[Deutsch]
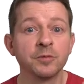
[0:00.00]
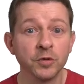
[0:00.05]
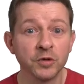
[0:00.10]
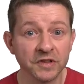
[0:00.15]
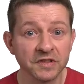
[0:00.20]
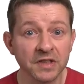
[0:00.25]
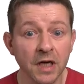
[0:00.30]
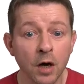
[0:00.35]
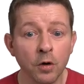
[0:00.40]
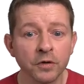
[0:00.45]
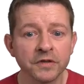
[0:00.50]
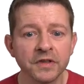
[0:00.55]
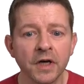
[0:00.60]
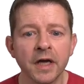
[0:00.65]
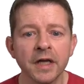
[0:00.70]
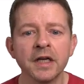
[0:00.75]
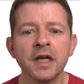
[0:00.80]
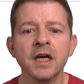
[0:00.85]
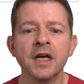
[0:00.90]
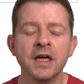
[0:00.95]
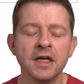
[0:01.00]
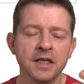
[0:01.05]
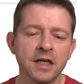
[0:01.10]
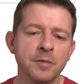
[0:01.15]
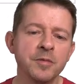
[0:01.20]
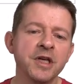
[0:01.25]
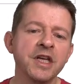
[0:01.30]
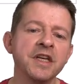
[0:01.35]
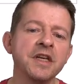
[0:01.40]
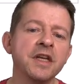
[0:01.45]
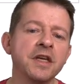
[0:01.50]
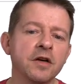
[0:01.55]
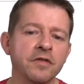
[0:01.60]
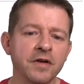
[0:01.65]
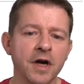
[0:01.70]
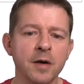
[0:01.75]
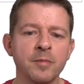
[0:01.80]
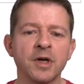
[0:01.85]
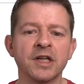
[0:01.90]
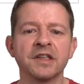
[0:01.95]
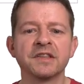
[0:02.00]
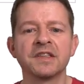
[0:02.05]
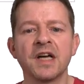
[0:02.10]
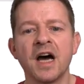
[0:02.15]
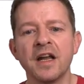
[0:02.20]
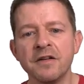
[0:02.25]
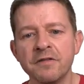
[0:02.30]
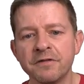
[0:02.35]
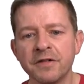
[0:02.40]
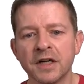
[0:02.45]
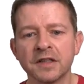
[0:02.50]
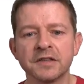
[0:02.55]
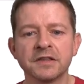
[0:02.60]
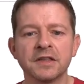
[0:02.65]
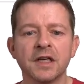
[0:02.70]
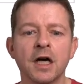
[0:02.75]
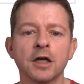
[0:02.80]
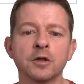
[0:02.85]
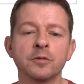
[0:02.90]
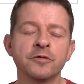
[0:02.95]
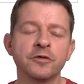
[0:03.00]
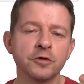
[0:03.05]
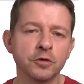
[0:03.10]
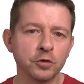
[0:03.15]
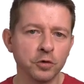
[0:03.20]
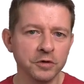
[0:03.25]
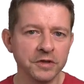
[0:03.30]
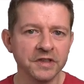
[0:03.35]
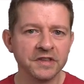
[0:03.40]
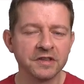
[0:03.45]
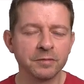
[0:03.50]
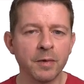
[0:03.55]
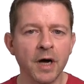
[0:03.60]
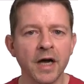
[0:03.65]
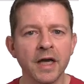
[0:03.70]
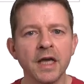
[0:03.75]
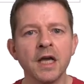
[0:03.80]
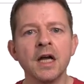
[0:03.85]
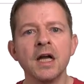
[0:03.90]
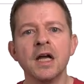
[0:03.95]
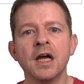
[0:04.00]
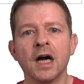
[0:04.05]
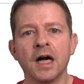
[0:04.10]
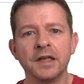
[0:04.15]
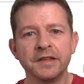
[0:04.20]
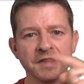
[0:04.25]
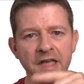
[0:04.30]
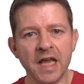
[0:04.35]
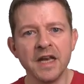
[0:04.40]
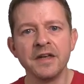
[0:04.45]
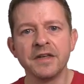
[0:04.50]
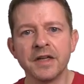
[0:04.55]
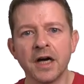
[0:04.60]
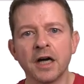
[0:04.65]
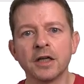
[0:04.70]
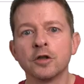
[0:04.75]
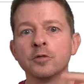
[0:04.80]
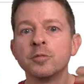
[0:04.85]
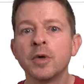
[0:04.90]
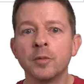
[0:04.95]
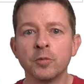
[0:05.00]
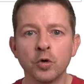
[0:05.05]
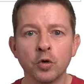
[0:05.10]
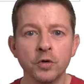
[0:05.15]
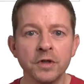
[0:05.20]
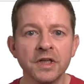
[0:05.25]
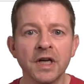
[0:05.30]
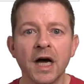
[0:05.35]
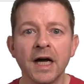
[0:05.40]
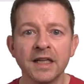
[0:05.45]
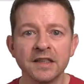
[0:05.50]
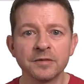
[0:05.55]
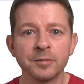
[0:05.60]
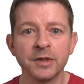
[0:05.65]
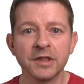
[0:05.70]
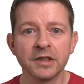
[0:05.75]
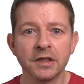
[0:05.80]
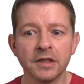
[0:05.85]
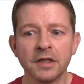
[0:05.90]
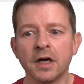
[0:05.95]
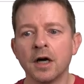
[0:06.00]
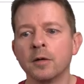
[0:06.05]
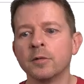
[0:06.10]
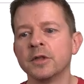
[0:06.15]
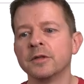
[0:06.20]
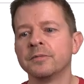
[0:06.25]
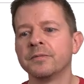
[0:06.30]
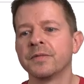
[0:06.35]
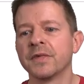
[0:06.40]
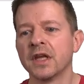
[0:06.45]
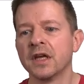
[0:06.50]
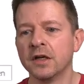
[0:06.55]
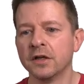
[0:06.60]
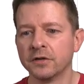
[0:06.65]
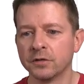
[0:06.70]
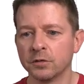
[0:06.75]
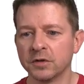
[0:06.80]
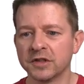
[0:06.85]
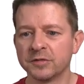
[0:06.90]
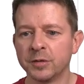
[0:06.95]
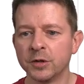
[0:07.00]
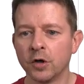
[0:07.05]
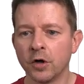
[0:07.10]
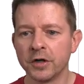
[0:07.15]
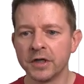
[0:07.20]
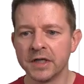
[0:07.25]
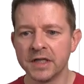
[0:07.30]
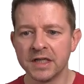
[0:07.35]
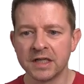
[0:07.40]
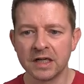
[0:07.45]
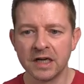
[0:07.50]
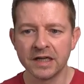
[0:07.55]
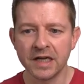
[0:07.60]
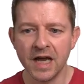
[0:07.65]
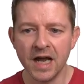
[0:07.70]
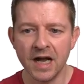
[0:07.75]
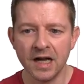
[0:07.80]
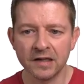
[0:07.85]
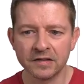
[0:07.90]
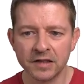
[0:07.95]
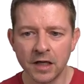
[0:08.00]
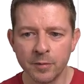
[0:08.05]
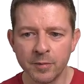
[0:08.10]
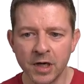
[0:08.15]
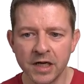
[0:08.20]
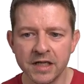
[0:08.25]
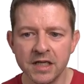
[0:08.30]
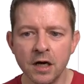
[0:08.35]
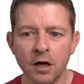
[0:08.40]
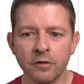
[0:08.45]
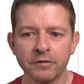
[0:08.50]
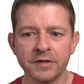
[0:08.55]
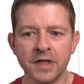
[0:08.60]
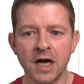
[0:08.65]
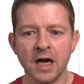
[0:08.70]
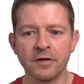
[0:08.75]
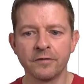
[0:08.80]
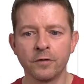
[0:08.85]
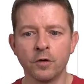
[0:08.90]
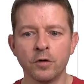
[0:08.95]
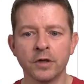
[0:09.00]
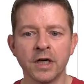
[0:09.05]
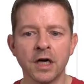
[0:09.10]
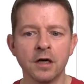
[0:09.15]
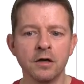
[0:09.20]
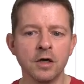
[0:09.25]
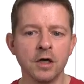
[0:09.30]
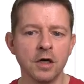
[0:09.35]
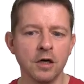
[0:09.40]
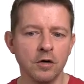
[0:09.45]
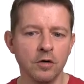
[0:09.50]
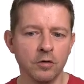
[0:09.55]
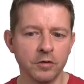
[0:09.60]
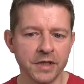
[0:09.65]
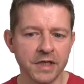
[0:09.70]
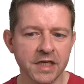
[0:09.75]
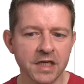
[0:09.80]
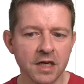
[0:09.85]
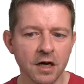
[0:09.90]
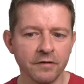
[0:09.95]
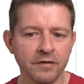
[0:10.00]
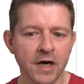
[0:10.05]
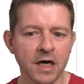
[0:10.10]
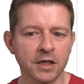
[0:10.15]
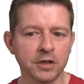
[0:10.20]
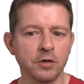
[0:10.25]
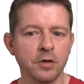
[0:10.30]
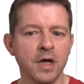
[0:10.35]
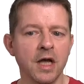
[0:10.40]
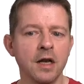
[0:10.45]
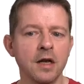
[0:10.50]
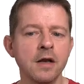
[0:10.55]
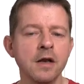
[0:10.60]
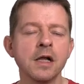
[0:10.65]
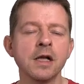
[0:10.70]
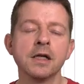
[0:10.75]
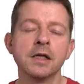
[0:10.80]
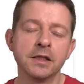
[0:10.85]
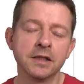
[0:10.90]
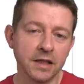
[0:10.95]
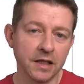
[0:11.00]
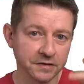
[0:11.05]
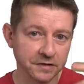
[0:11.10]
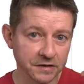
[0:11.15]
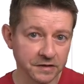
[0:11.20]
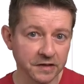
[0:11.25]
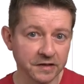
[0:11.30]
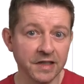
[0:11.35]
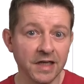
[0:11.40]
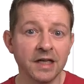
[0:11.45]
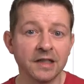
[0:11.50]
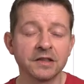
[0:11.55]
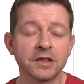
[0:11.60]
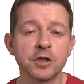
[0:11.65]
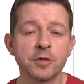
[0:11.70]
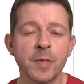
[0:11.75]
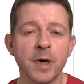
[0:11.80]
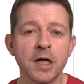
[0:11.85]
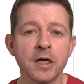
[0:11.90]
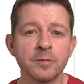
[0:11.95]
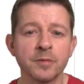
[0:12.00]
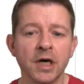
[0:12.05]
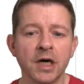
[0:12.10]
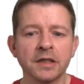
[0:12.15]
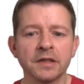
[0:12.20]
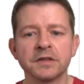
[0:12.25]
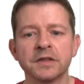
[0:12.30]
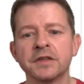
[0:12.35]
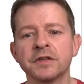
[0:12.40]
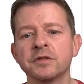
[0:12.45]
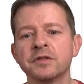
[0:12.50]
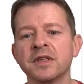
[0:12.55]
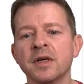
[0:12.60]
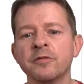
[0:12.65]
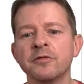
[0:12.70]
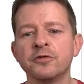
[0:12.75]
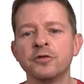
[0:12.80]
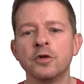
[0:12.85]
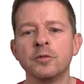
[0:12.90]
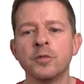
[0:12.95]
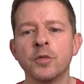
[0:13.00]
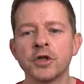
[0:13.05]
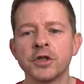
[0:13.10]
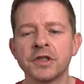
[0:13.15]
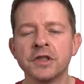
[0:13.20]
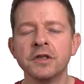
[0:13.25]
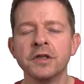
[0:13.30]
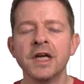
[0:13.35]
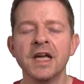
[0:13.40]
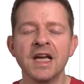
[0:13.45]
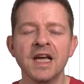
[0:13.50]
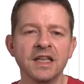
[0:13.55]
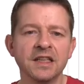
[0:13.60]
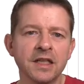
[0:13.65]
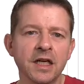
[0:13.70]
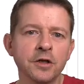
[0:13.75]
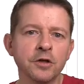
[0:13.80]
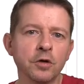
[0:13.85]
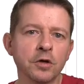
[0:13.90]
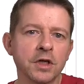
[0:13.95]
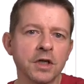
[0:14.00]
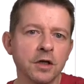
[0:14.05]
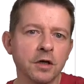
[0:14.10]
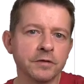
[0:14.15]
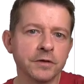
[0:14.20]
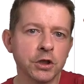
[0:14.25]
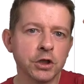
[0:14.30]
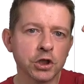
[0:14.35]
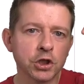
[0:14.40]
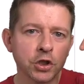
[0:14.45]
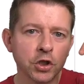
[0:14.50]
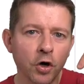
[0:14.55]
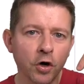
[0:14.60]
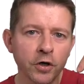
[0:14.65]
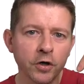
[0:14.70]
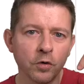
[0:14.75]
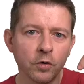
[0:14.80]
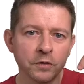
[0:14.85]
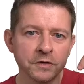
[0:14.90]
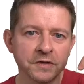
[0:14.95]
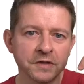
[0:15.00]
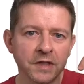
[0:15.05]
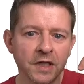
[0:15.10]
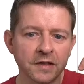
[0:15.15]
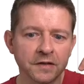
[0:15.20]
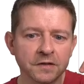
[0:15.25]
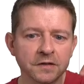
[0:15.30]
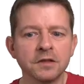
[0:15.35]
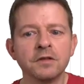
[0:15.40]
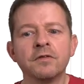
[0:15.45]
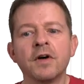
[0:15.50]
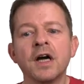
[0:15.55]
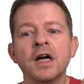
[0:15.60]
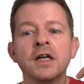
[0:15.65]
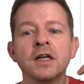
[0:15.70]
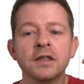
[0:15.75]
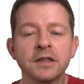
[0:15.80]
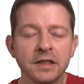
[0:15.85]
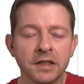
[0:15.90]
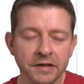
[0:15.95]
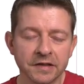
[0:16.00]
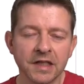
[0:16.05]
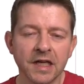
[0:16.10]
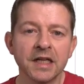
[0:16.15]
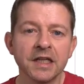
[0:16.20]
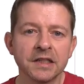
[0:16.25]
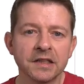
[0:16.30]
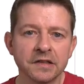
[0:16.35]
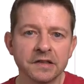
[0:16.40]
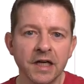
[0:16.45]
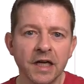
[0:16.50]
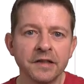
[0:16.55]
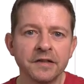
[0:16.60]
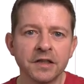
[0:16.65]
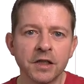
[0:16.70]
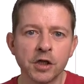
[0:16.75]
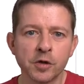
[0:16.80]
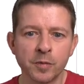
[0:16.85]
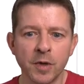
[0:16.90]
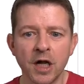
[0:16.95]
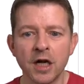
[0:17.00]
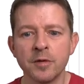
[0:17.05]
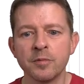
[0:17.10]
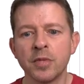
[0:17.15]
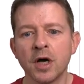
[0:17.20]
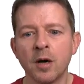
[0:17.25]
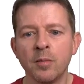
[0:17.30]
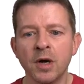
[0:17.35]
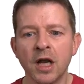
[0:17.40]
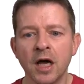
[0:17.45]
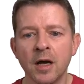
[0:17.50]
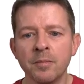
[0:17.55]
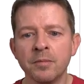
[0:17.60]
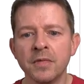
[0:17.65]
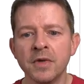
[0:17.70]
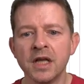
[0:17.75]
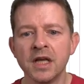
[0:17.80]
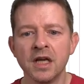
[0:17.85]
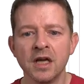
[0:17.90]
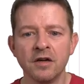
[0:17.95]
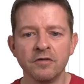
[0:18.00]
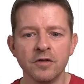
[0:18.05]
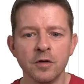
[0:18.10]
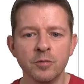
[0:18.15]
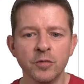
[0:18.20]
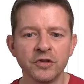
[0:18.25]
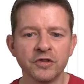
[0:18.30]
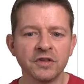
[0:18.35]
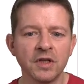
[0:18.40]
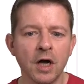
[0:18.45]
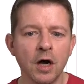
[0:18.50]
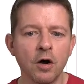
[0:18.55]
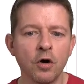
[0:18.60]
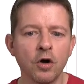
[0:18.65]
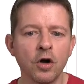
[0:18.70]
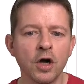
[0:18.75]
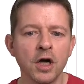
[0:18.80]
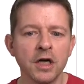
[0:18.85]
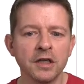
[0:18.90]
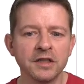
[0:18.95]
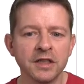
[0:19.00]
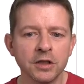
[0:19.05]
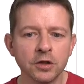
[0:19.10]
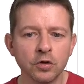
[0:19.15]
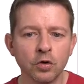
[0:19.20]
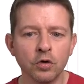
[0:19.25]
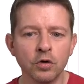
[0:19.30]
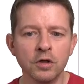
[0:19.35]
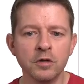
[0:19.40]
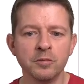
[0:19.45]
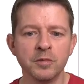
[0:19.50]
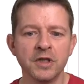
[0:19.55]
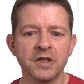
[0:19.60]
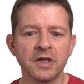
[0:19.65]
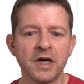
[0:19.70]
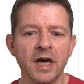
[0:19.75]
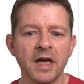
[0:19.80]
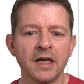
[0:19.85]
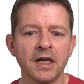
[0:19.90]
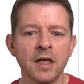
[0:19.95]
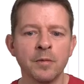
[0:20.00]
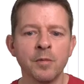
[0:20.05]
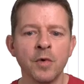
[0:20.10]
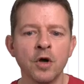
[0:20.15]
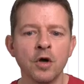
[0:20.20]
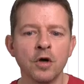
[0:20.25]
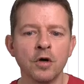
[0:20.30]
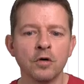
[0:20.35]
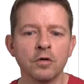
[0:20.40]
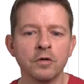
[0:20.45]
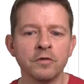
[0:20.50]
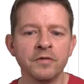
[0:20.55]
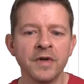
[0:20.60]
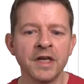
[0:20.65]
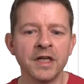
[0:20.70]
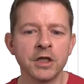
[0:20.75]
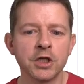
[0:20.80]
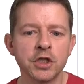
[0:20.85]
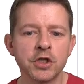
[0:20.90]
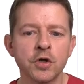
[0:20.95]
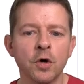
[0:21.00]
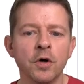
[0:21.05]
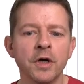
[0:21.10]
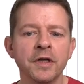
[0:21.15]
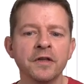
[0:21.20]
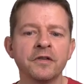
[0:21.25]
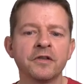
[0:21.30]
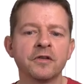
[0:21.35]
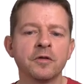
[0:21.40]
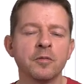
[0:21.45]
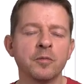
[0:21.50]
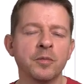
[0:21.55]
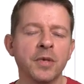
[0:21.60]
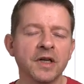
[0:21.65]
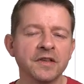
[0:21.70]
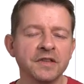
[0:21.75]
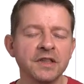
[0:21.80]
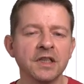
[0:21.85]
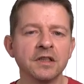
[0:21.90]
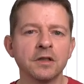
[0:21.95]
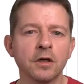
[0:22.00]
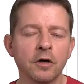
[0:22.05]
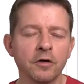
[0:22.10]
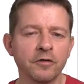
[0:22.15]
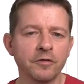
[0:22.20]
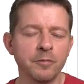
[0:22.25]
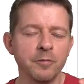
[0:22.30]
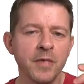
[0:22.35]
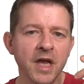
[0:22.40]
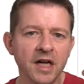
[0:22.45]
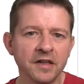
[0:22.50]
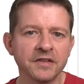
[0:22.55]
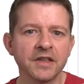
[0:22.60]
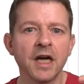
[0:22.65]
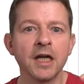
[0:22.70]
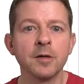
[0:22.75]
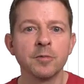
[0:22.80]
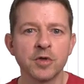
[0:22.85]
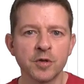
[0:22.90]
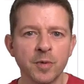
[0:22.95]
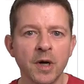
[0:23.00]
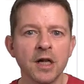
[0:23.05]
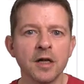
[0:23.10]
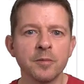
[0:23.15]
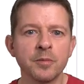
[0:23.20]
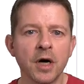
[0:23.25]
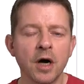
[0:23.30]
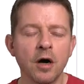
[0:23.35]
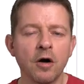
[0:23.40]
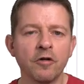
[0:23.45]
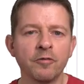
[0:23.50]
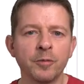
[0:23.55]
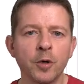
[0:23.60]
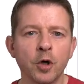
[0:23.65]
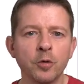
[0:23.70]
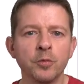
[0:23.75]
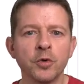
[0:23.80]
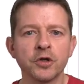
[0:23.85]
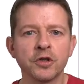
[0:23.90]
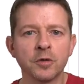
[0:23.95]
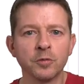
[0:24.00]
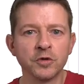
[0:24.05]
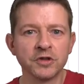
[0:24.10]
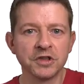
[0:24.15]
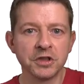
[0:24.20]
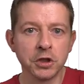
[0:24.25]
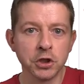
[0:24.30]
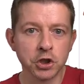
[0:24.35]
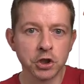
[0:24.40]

muss es auch sein, damit ich nicht auf einmal das Anfangsdatum von Kunde 2 als Enddatum beim Kunden 1 mit drin habe. So, das bedeutet, ich klicke erst einmal hier auf Nachfolger und hier auf Aktuell. Das ist das erste Spaltenpaar, das ich zusammenführen möchte. Dann drücke ich auf die Steuerungstaste, weil das kann nicht das einzige Spaltenpaar bleiben. Wir müssen auch den Kunden mit reinnehmen. Und wenn ich Joins basierend auf mehr als einem Spaltenpaar aufbauen möchte, muss ich die